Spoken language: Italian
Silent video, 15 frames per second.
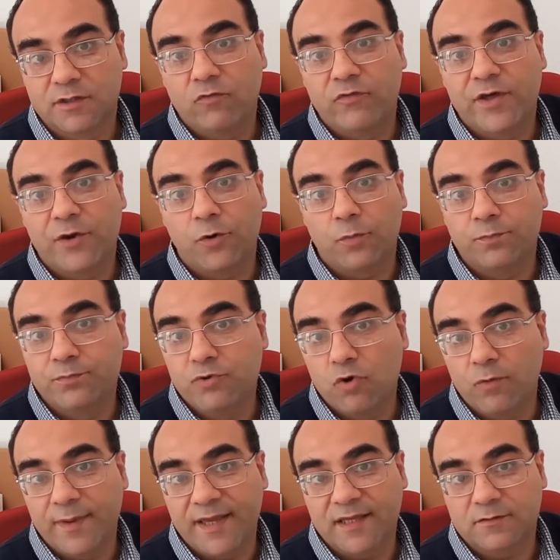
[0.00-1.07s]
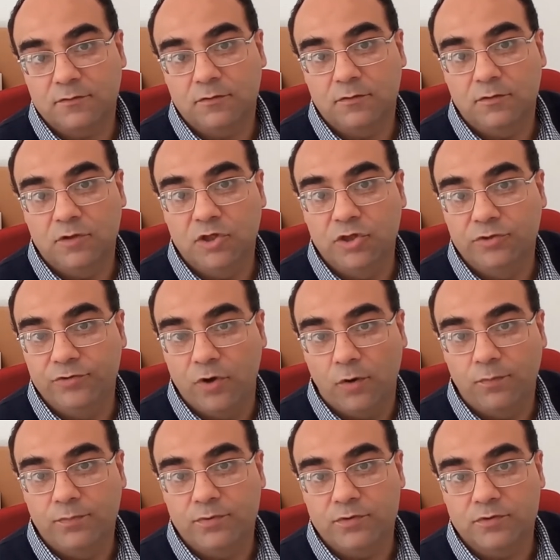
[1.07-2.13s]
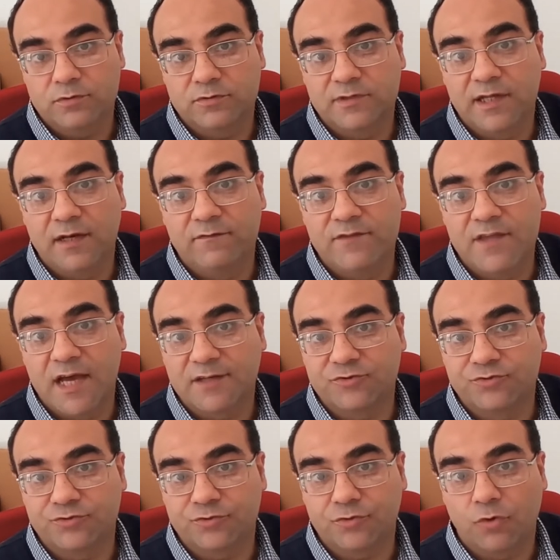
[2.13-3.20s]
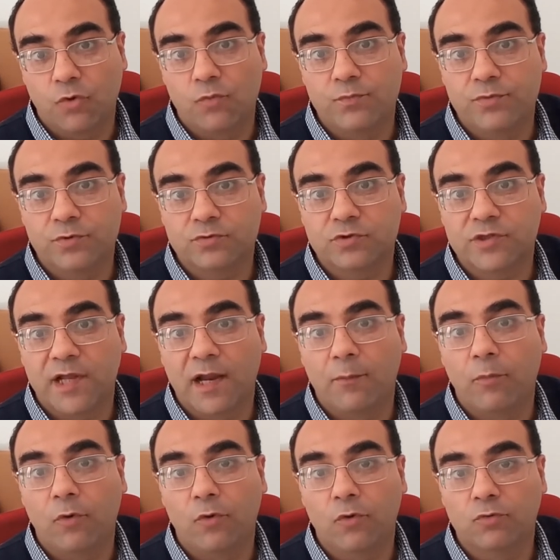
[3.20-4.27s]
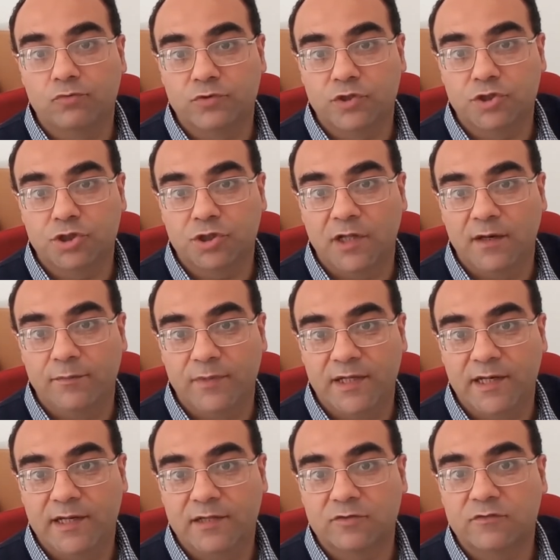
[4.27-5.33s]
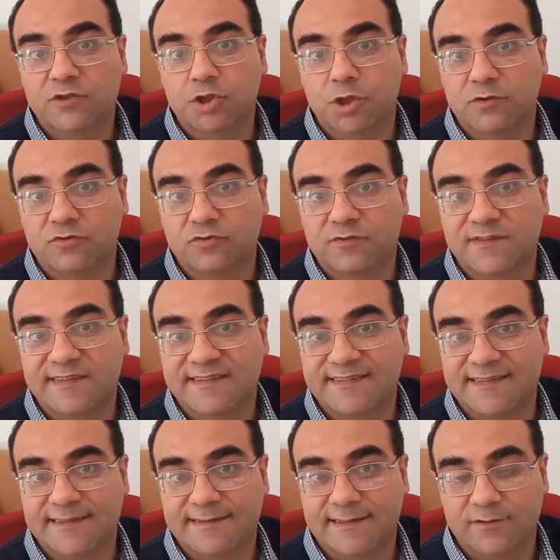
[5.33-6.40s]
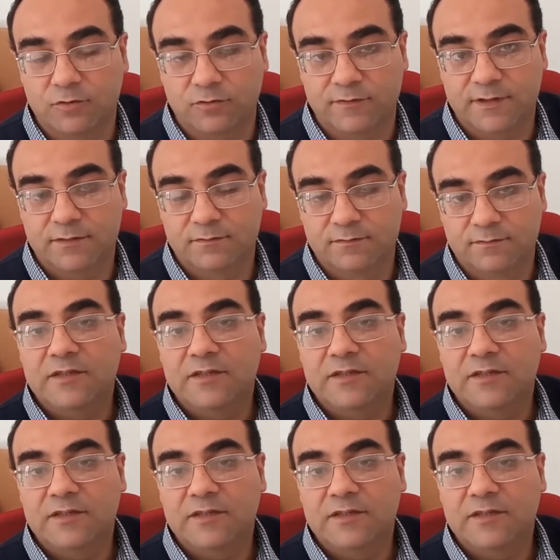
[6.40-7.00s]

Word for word: ovvero più o meno il doppio del viaggio compiuto dall'Apollo 11 nel 1969.